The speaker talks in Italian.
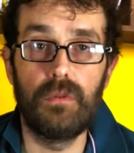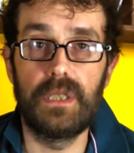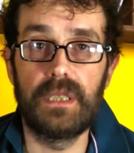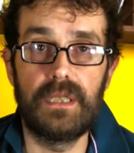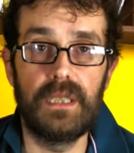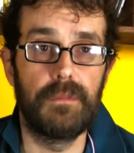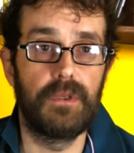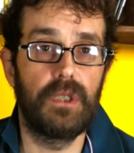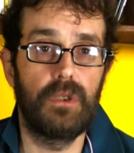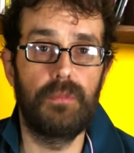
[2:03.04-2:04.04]
tutte assieme. A
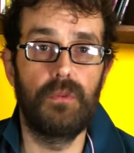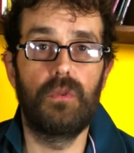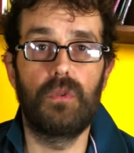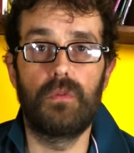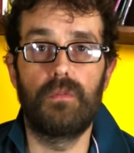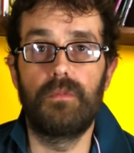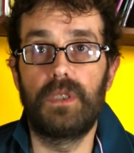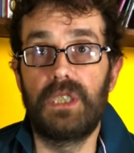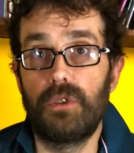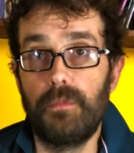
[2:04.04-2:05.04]
un certo punto
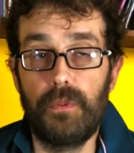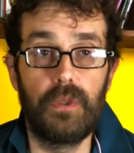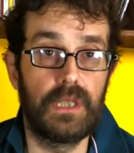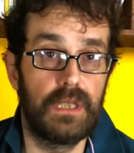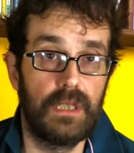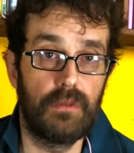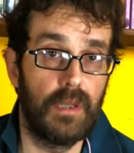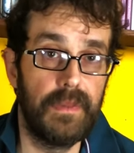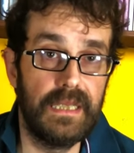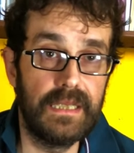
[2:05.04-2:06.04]
si suppone che siete
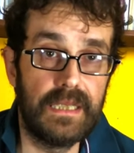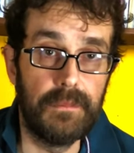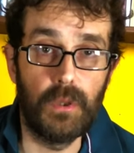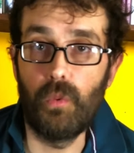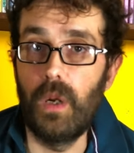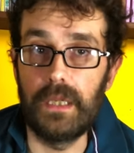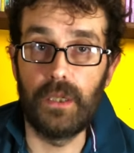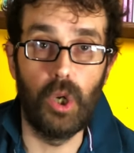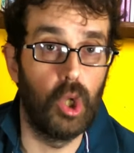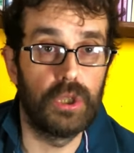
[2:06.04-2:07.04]
una band assieme
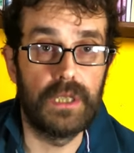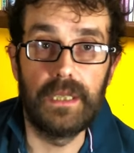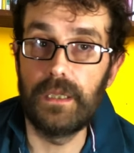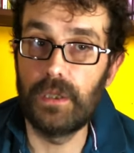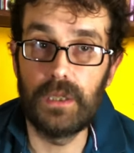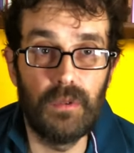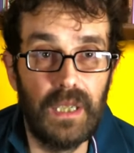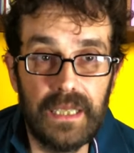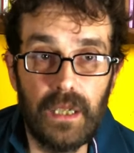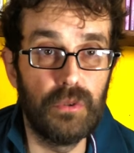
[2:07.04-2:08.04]
qualcosa, in,
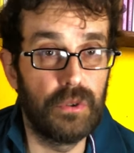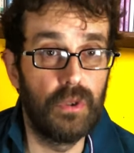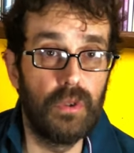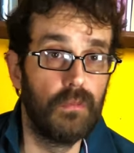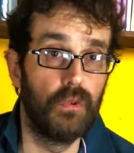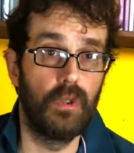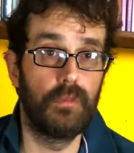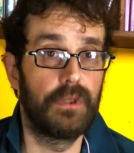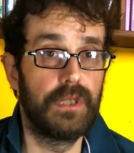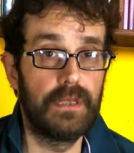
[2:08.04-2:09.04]
qualche gusto in comune lo
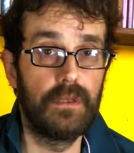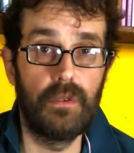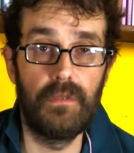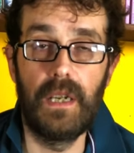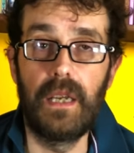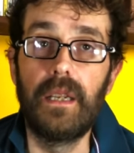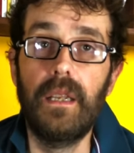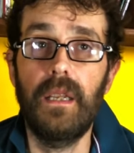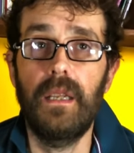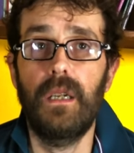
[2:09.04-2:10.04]
possiate
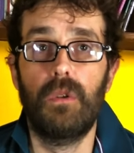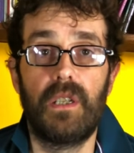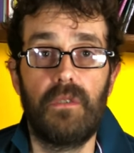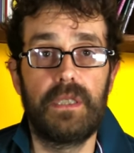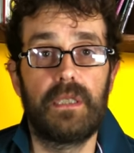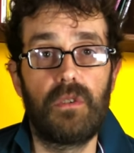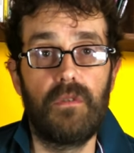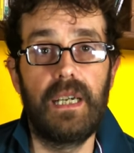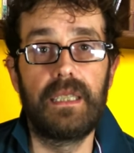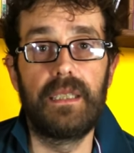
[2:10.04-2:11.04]
trovare. Una volta
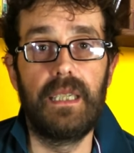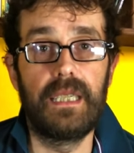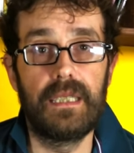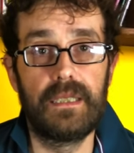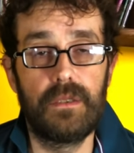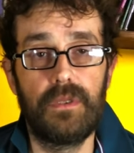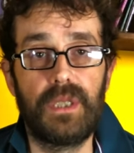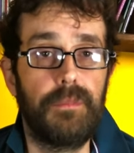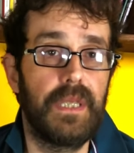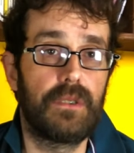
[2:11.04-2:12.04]
trovate le canzoni
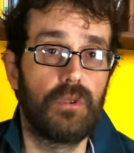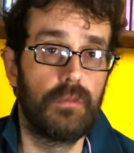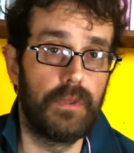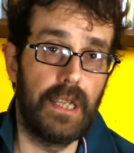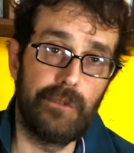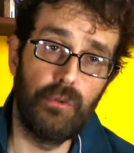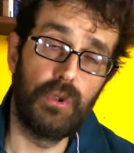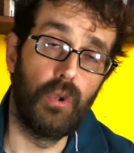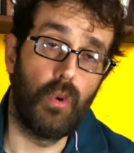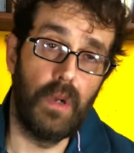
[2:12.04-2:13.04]
che piacciono a
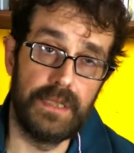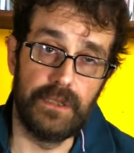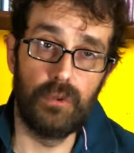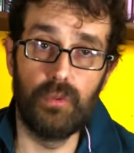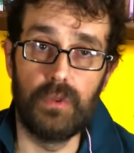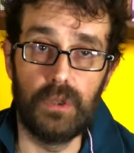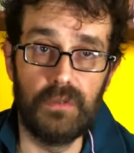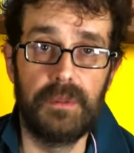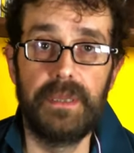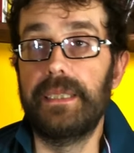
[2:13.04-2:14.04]
tutti o quasi tutti,
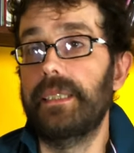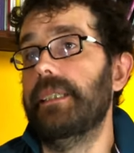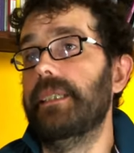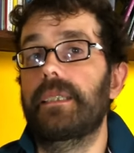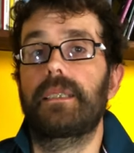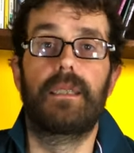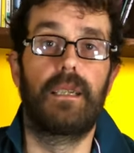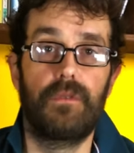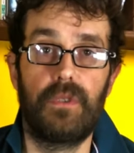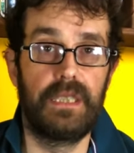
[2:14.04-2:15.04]
ovviamente
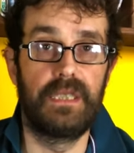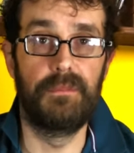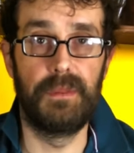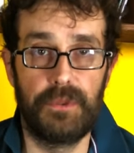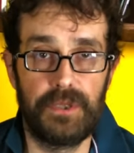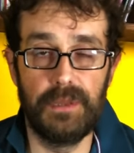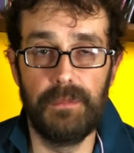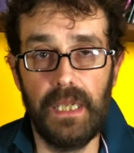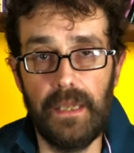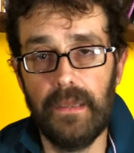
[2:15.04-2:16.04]
non è sempre
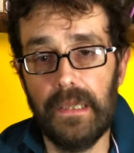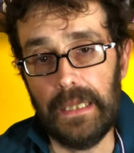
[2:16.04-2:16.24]
possibile,